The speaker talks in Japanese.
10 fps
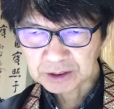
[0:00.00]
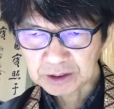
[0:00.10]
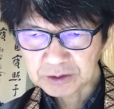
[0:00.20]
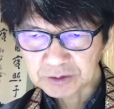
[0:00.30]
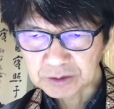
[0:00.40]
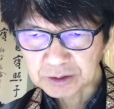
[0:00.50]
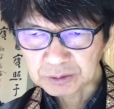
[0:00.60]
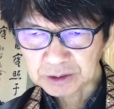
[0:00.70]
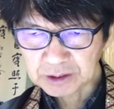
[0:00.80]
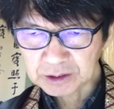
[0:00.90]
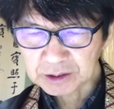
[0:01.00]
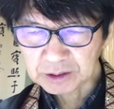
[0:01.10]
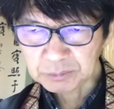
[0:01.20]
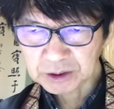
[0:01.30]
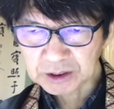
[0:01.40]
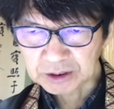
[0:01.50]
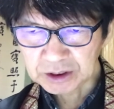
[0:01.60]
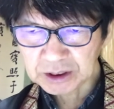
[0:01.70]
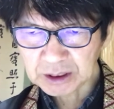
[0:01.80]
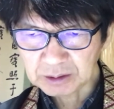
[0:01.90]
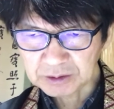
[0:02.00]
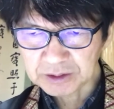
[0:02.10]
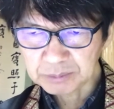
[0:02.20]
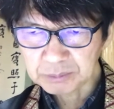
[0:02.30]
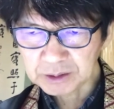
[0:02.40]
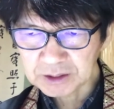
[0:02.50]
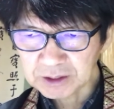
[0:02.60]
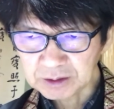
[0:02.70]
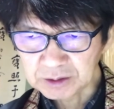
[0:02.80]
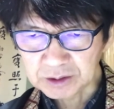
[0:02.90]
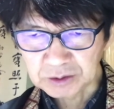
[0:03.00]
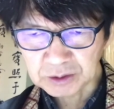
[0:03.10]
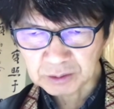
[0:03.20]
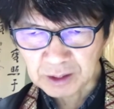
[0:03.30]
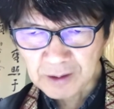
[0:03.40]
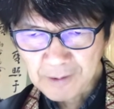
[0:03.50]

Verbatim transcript: リに住んでおいでになりました西川千松さんという人が